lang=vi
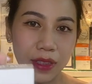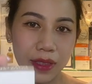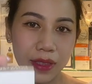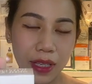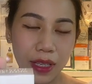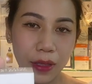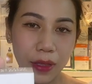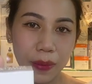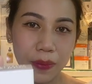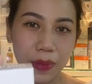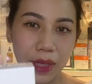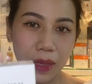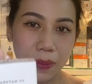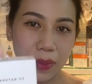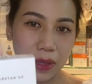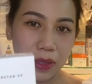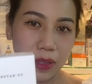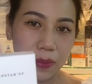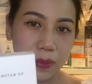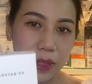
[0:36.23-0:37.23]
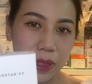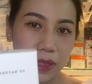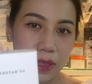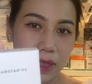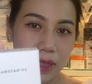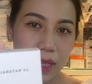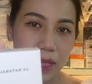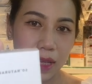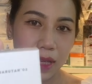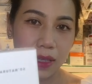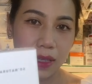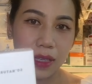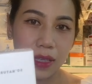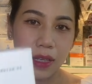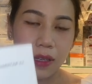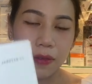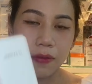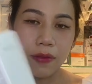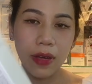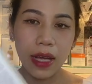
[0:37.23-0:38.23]
serum nha mọi mọi người nha
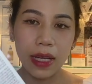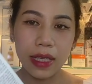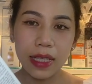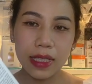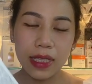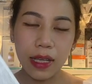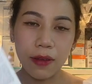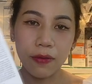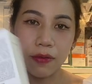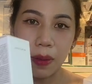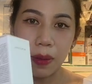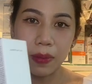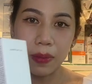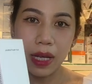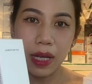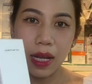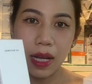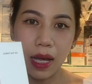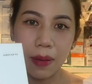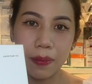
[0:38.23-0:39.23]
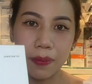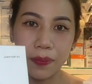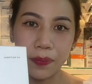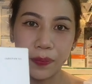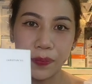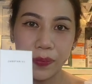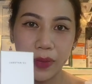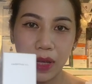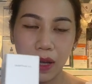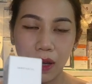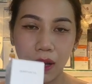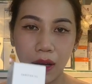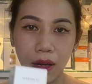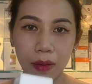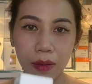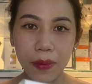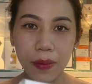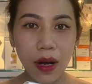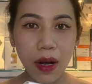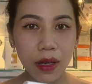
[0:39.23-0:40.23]
và cái sản phẩm này làm
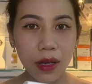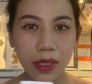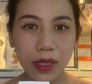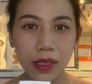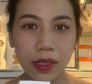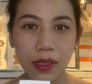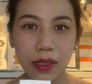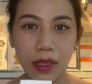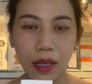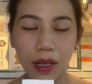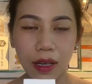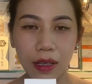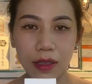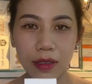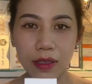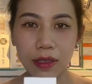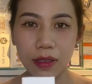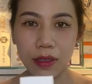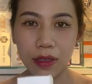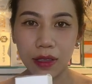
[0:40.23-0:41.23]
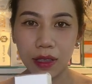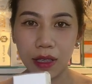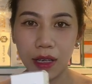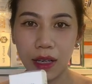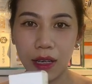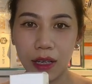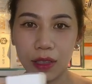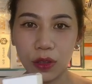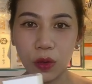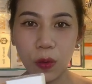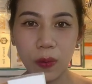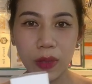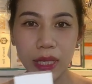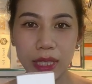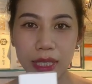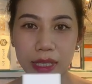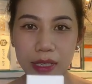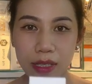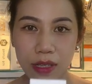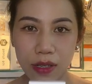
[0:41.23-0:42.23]
uh, mới uh, được uh, tung ra
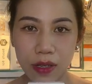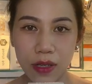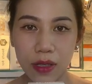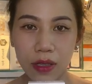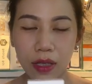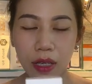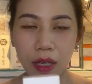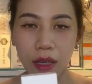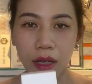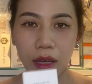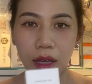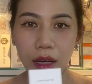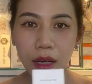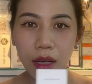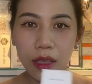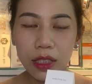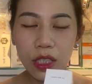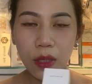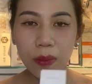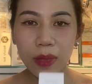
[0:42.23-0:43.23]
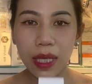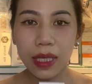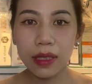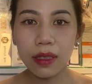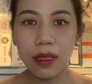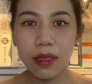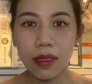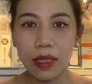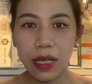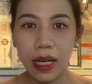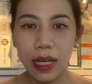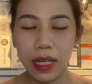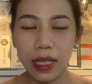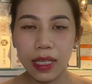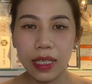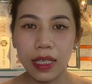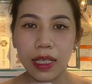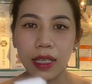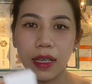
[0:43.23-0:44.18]
thị trường uh, trong tháng tư này